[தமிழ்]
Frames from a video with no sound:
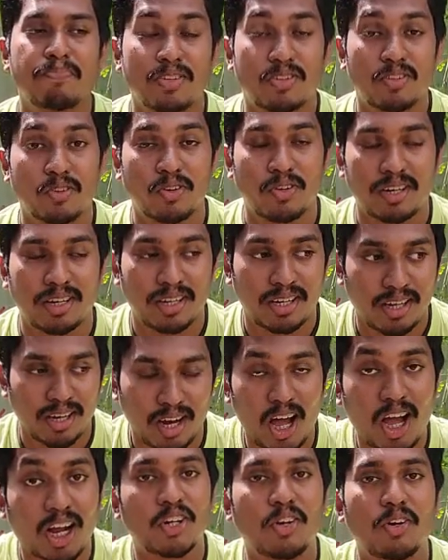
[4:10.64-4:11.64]
ஸோ இந்த
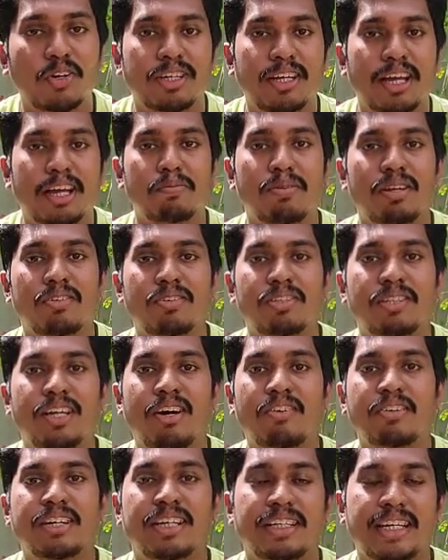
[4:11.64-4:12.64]
லாக்டவுன் டைமில் வந்து
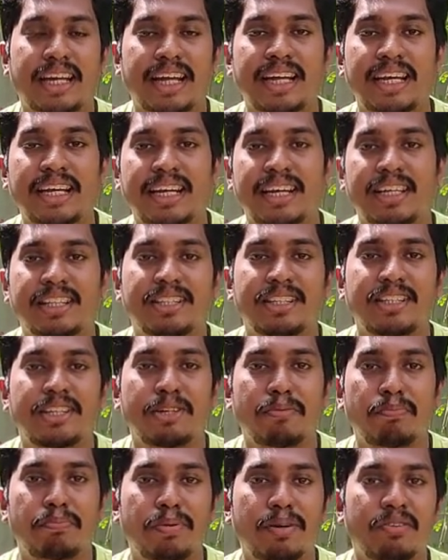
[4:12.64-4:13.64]
அவங்க ட்ரையல் எடுத்து
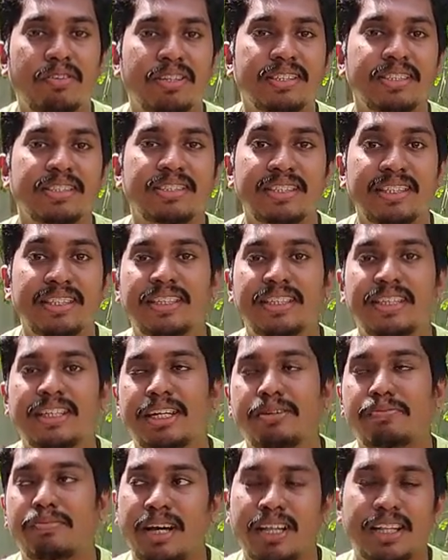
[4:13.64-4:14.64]
இப்போ வந்து சீசன்
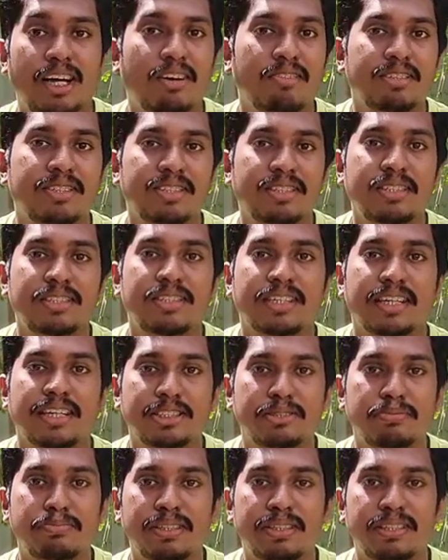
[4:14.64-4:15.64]
டைம் அதாவது
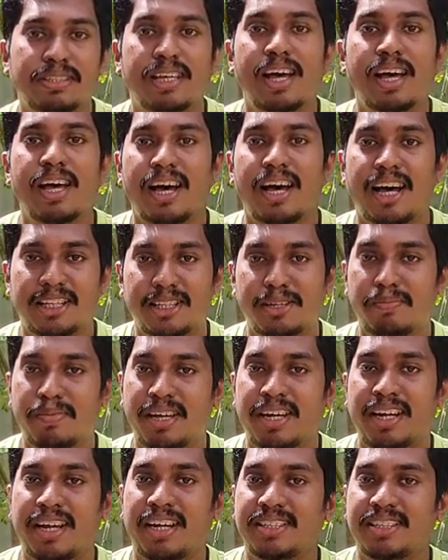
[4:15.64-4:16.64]
கிறிஸ்மஸ் அந்த
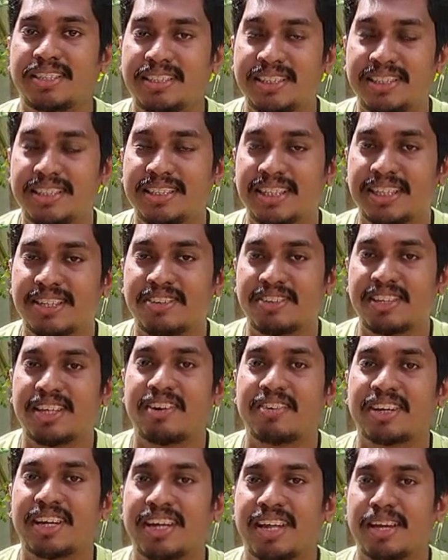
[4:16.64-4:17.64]
மாதிரியான சீசனுக்கு வந்து
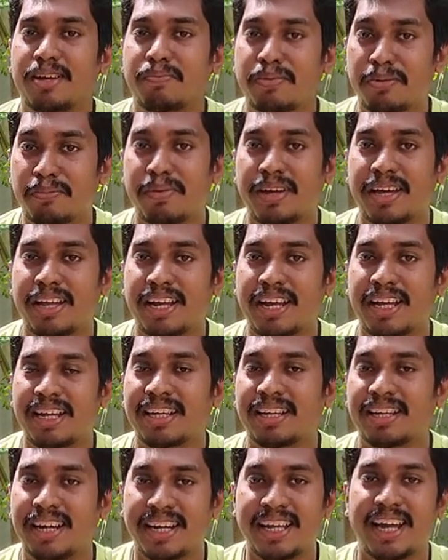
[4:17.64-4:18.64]
அவங்க ப்ரிப்பேர் ஆகி
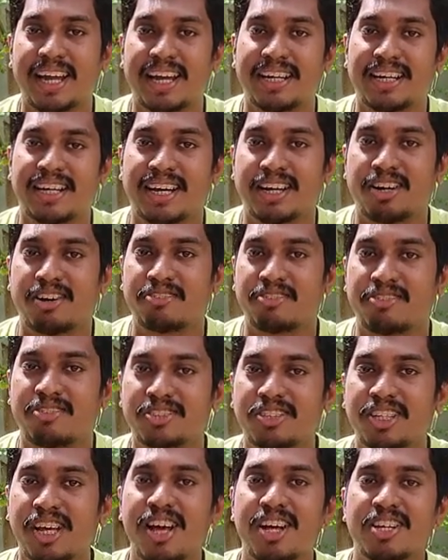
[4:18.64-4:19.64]
ரெடி ஆகிட்டாங்க
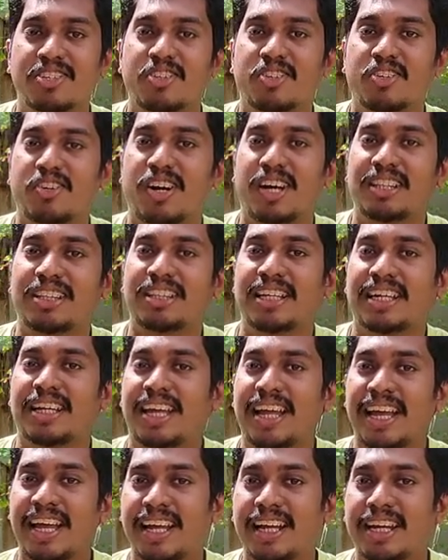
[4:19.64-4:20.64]
அஃப்கோர்ஸ் ஸோ அந்த
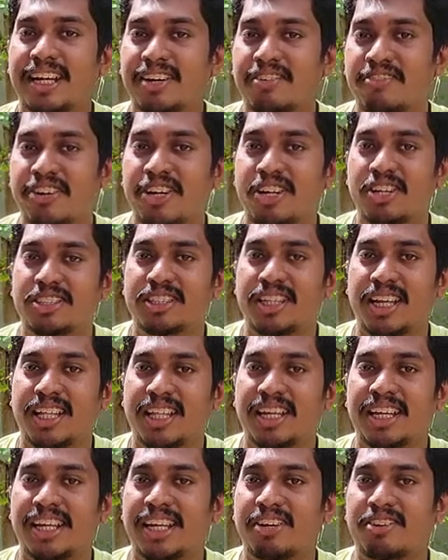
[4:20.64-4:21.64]
கேக் வீடியோஸ்
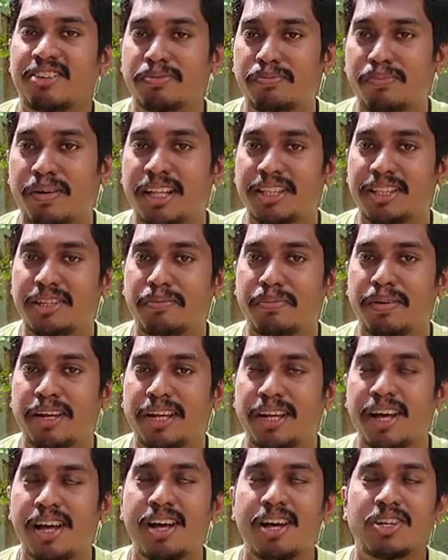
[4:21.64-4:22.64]
எல்லாம் தான் நீங்கள் வந்து
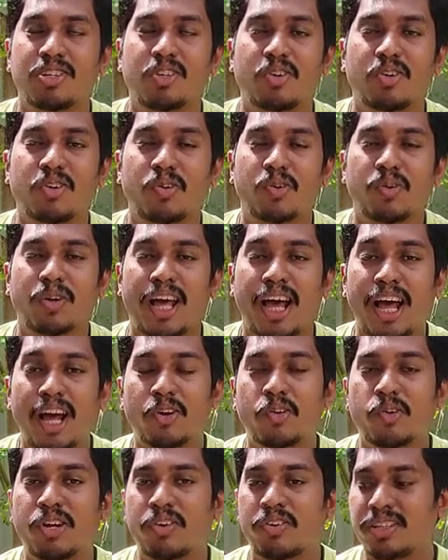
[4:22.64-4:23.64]
பார்த்துருப்பீங்க ஸோ
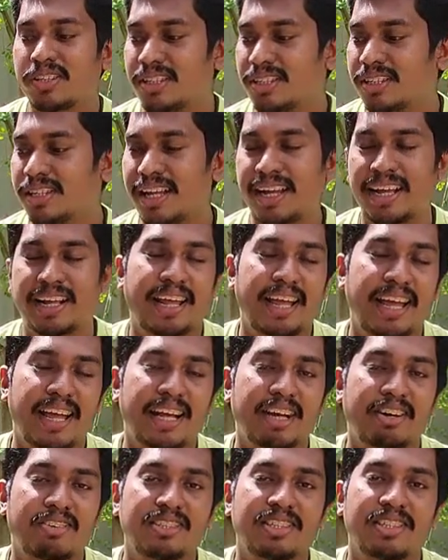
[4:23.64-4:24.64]
நான் கூட வந்து டே
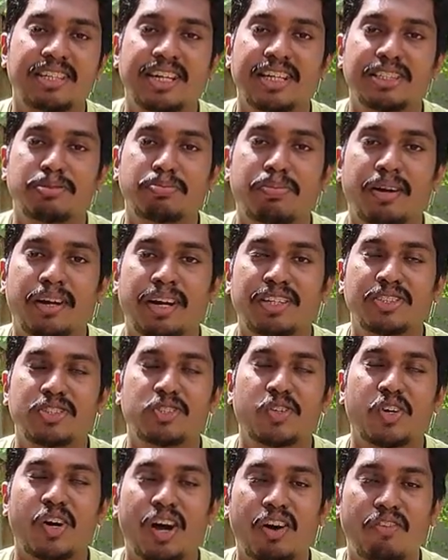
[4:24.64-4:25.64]
கேக்கை வந்து டேஸ்ட் பண்ணேன்
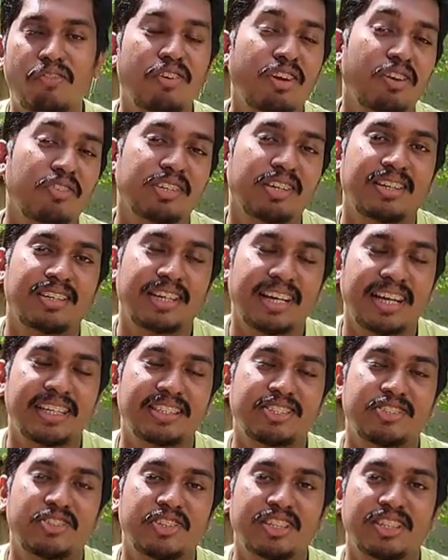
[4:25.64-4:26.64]
ஸோ அவ்வளோ
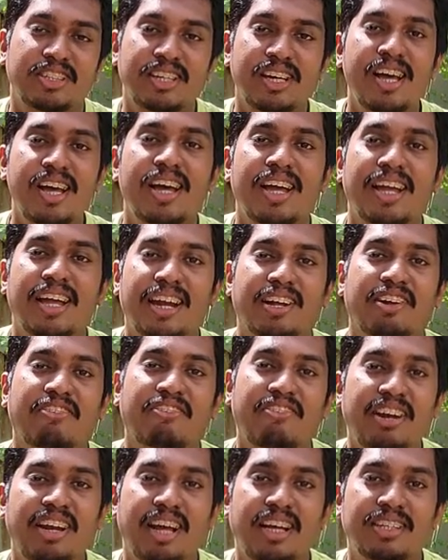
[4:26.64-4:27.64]
டேஸ்ட் வந்து எனக்கு
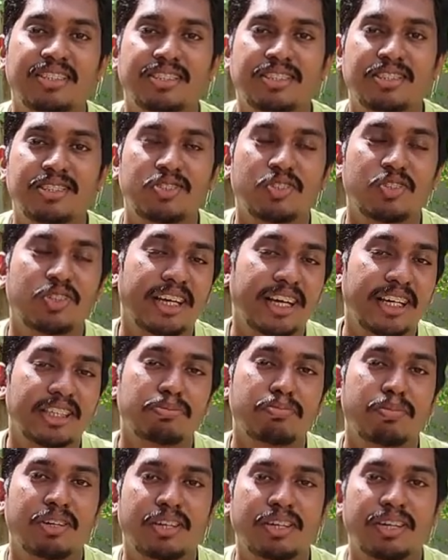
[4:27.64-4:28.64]
ஃபீல் ஆச்சுது ஸோ
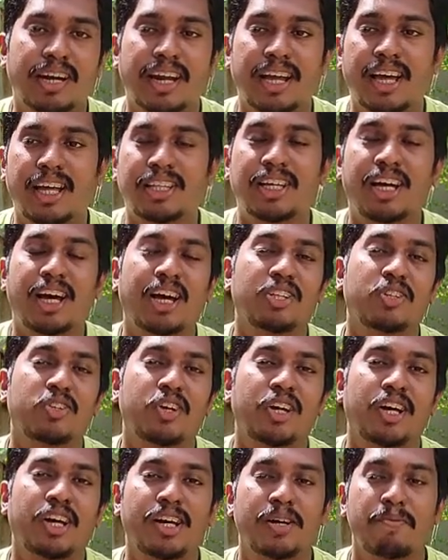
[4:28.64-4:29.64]
டேஸ்ட் மட்டும் கிடையாது
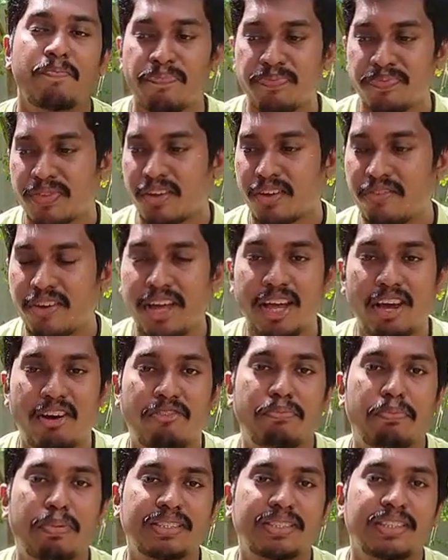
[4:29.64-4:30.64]
அதோட வே
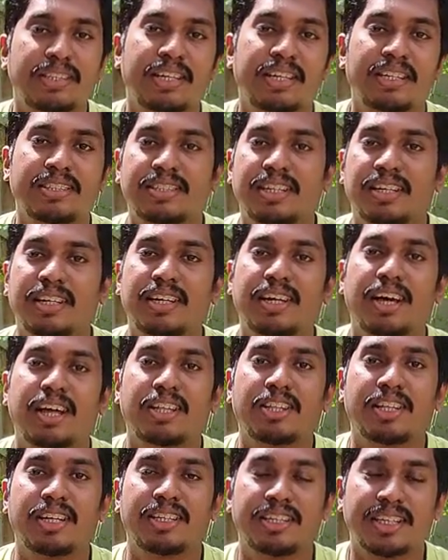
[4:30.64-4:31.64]
ஆஃப் ப்ரெசன்டேஷன்
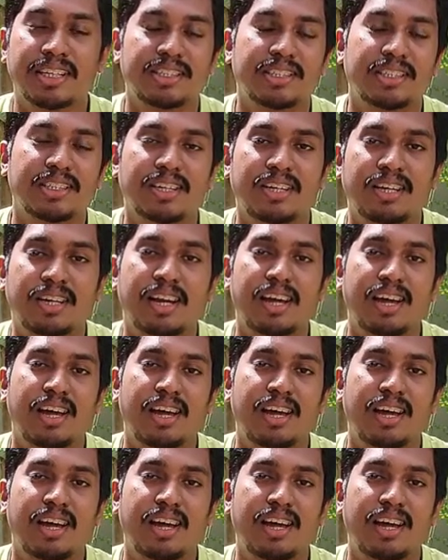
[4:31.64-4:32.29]
அந்த டெக்ஸ்டர்